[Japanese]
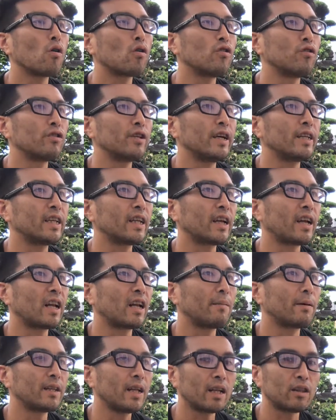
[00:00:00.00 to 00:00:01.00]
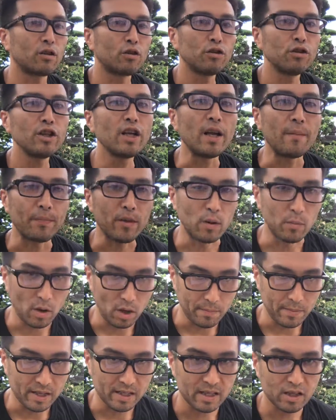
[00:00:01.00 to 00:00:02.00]
組んでいただければなというふうに
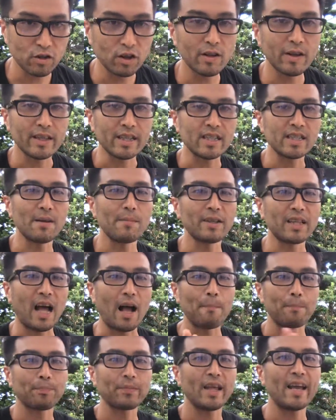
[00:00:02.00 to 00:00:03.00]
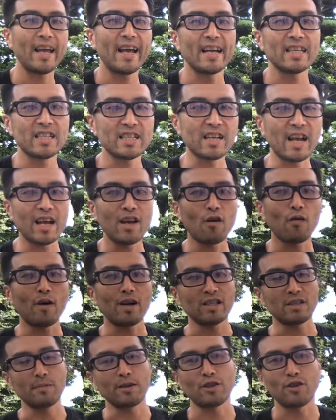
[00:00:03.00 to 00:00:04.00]
思います。それではですね、また、えー、次回お
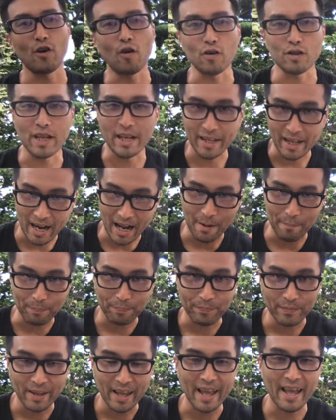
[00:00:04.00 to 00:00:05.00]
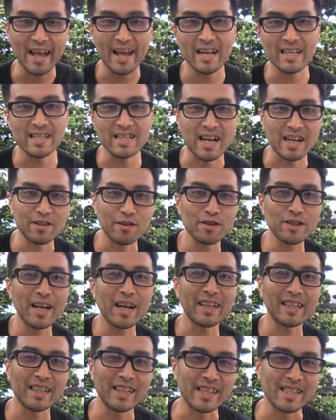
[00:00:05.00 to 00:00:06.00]
会いしましょう。さよなら。えー、時間の
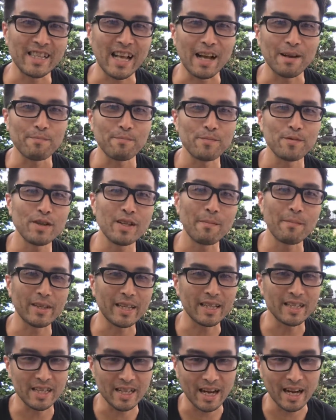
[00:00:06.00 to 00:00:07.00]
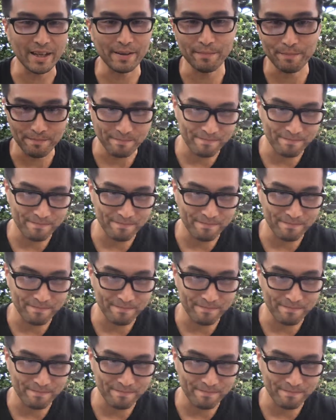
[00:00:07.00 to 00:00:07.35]
使い方でした。それではまた次回。